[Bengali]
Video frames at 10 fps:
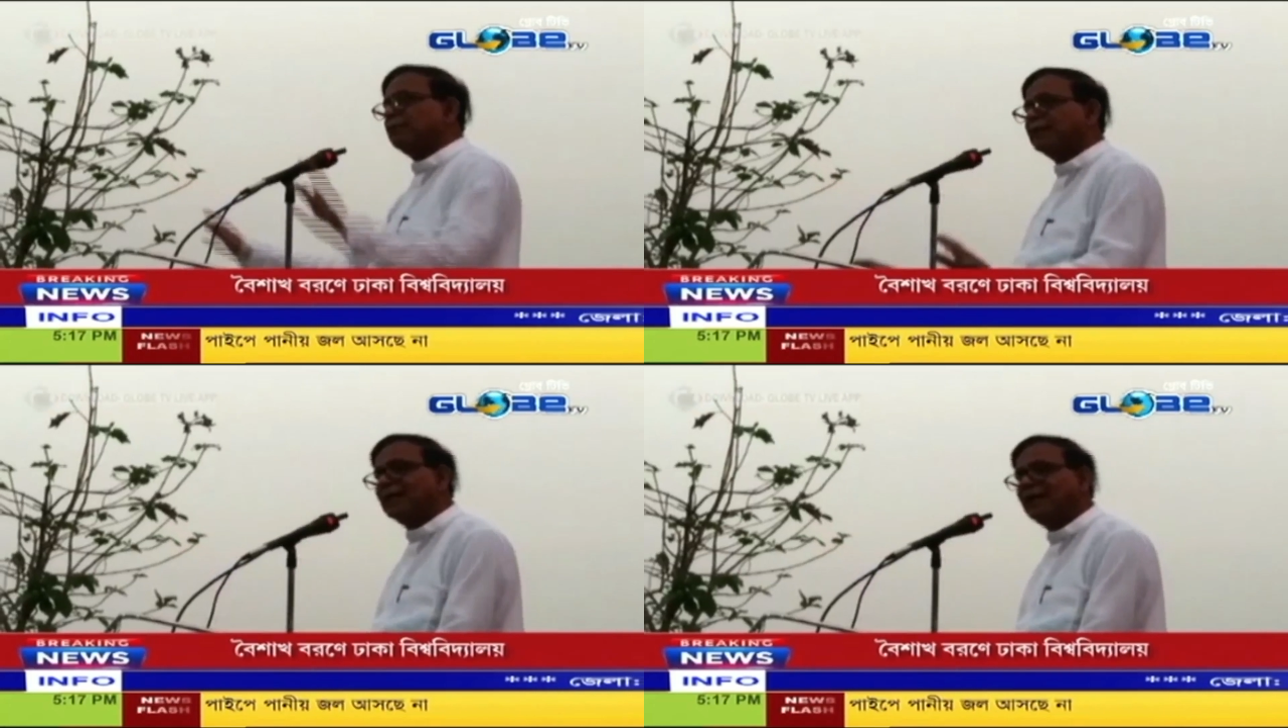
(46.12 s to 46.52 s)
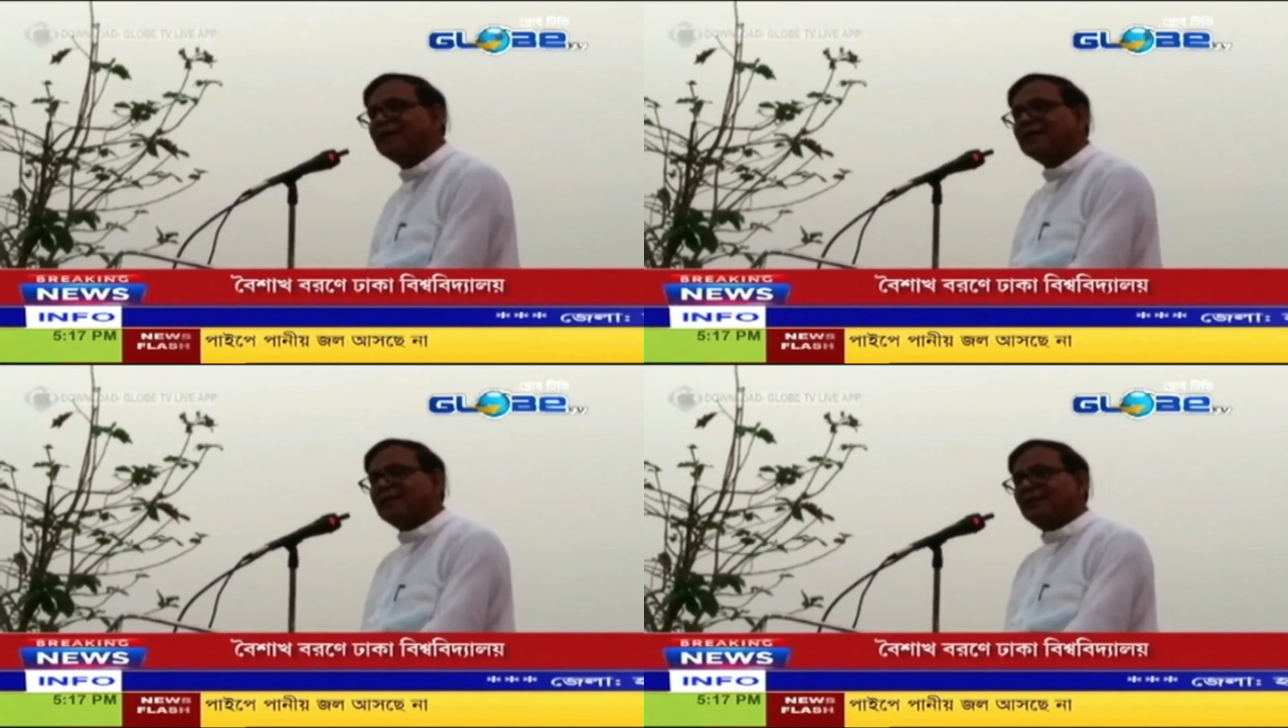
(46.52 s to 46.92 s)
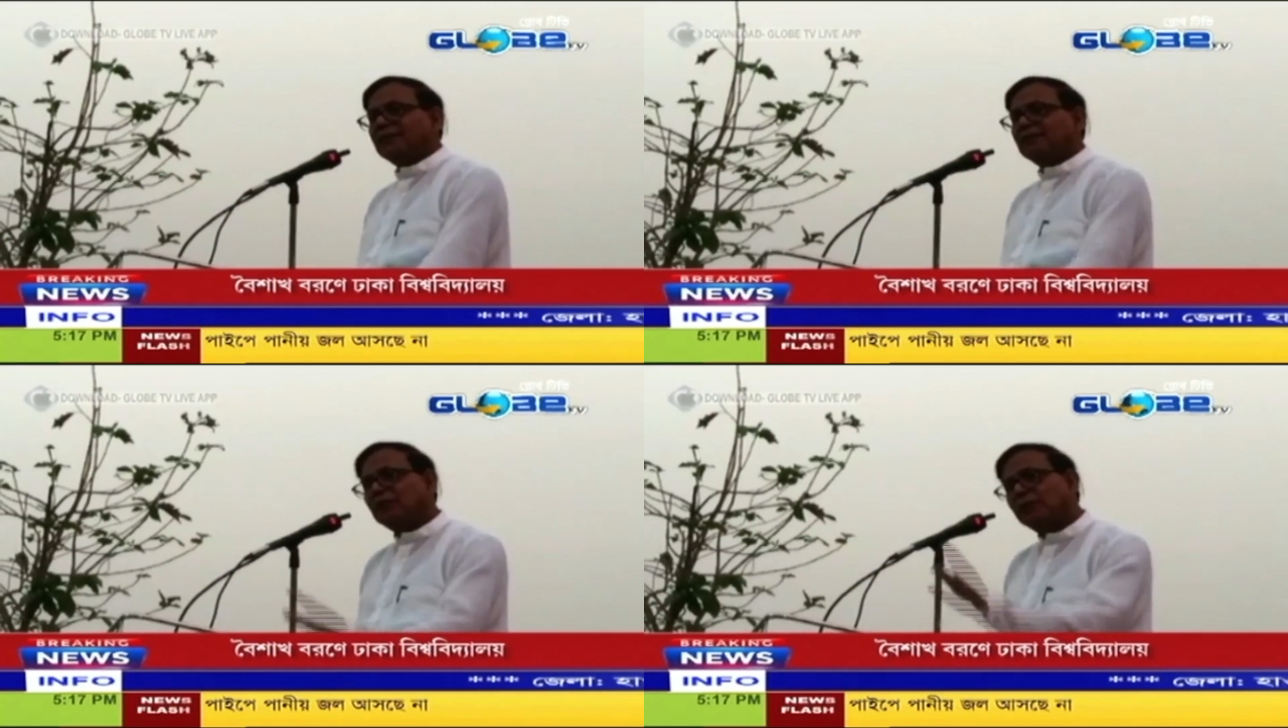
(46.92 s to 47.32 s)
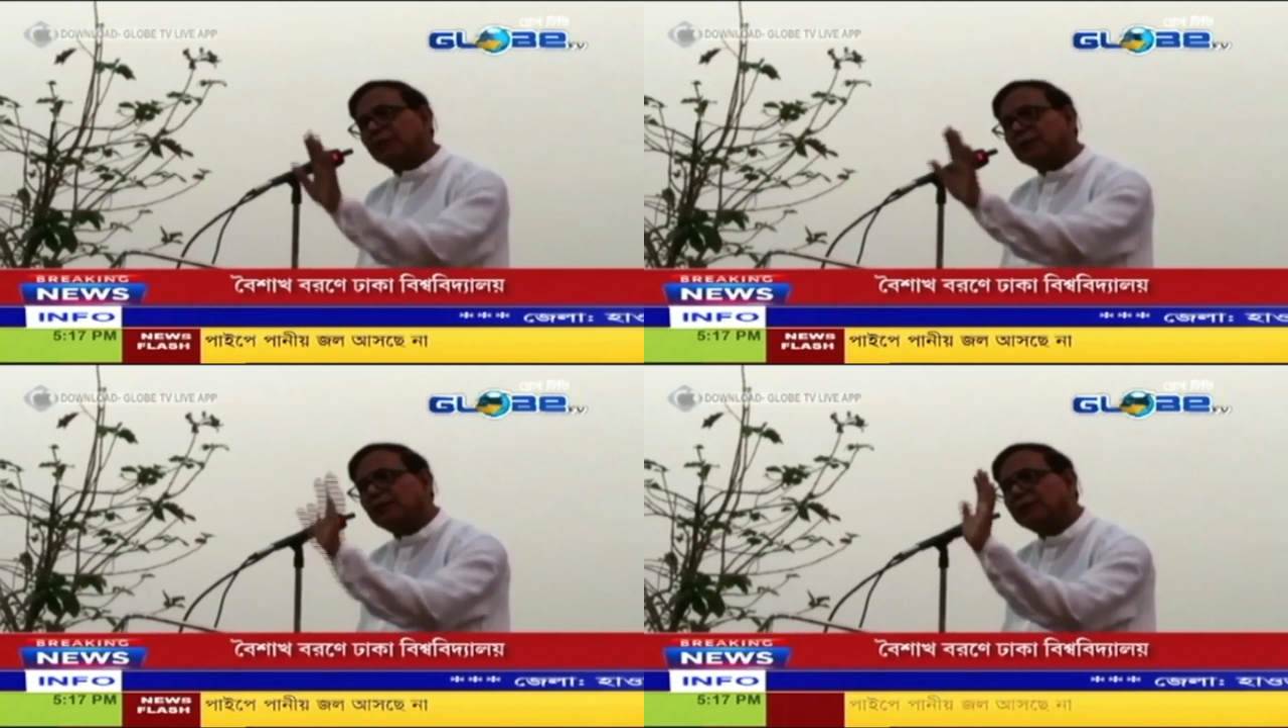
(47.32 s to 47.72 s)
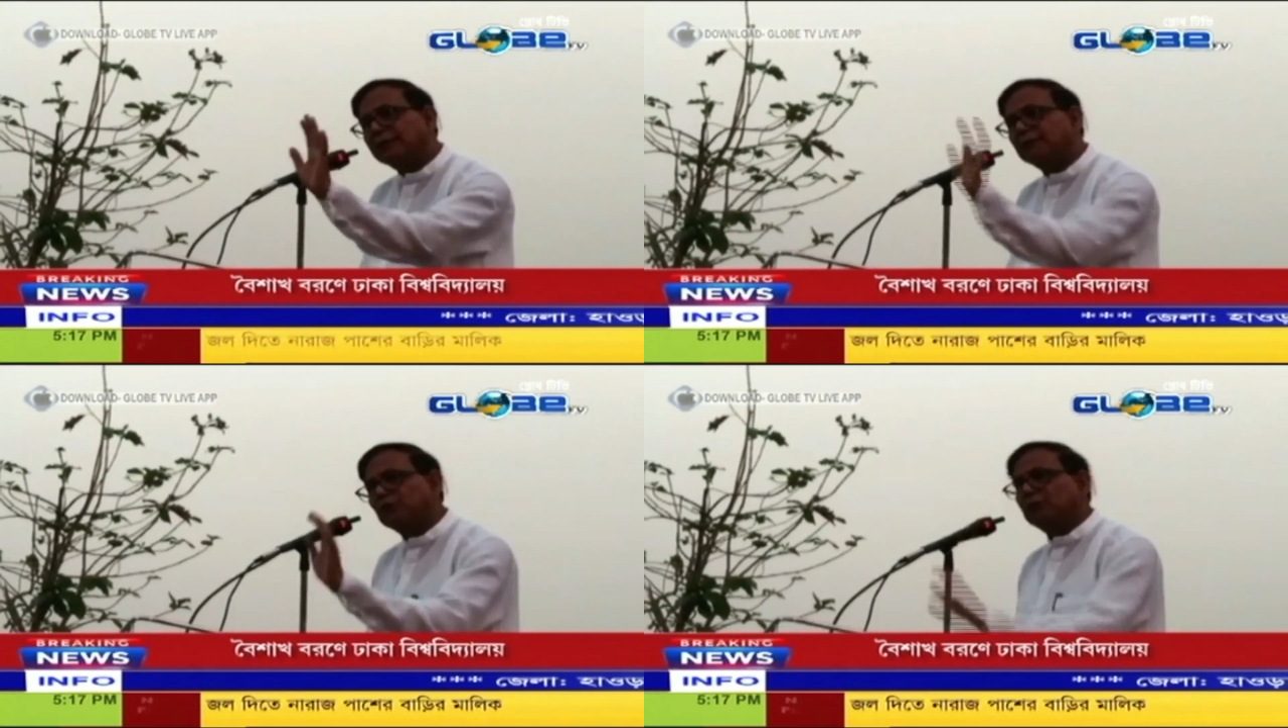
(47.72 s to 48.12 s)
খারাপ বলবেন না যে সে মাস্টার
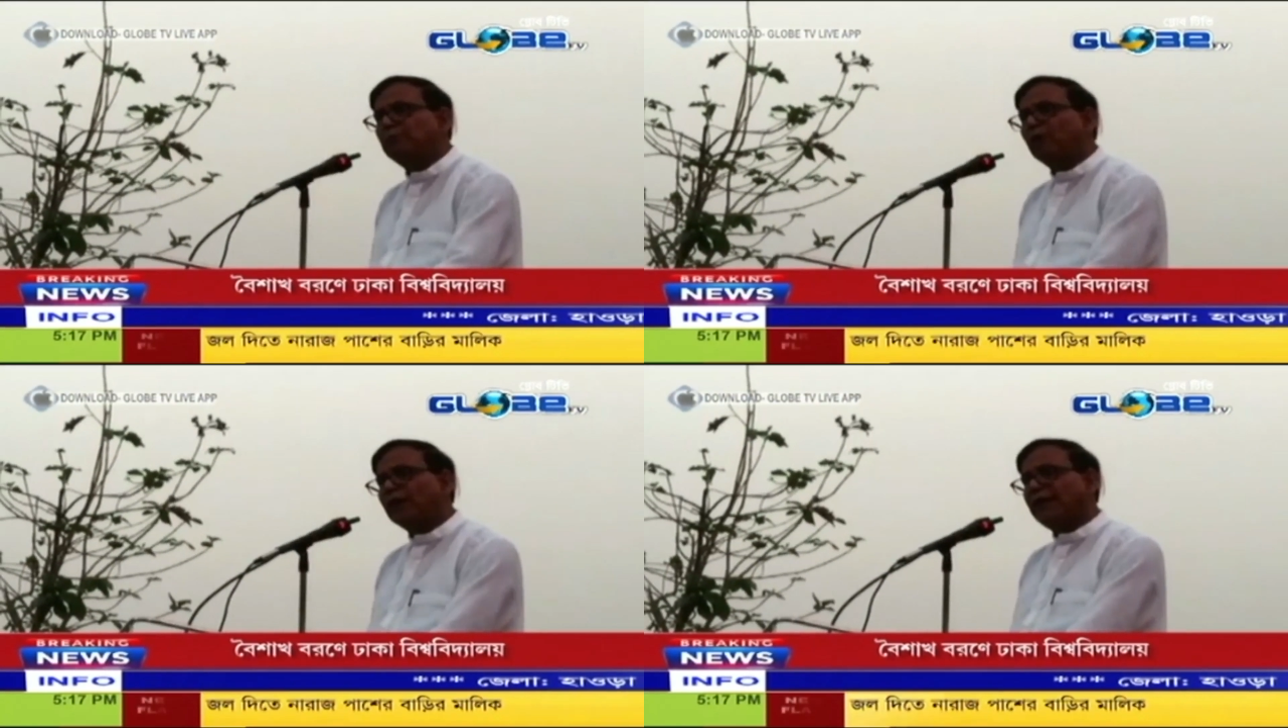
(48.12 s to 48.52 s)
ঠিক মতো